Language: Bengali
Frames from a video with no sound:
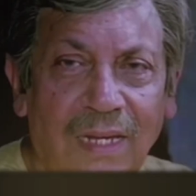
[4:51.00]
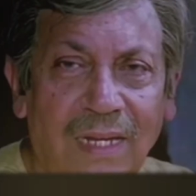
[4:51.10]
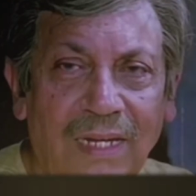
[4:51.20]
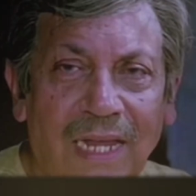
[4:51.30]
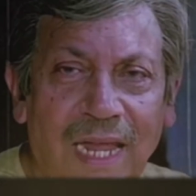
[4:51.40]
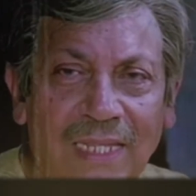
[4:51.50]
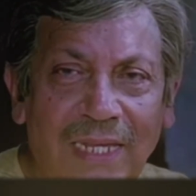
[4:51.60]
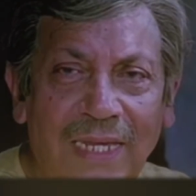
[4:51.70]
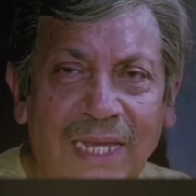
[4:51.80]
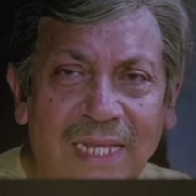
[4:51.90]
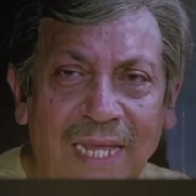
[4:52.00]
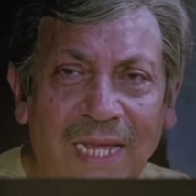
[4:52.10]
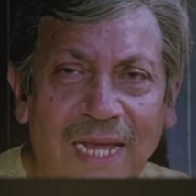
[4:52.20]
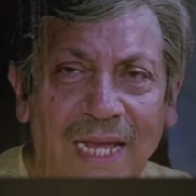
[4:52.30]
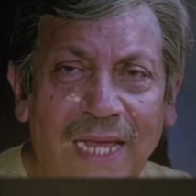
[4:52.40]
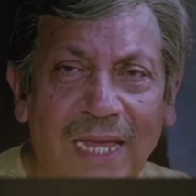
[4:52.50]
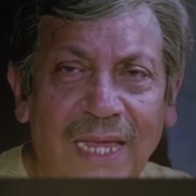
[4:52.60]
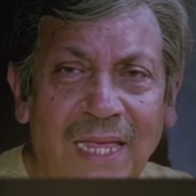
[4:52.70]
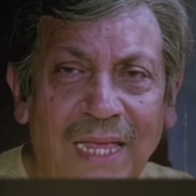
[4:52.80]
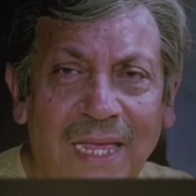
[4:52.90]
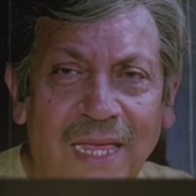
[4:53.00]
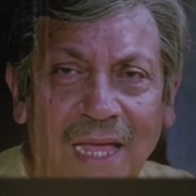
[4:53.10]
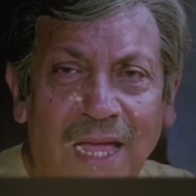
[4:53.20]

নিয়ে উনিশশো সাতানব্বই সালের সাতাশে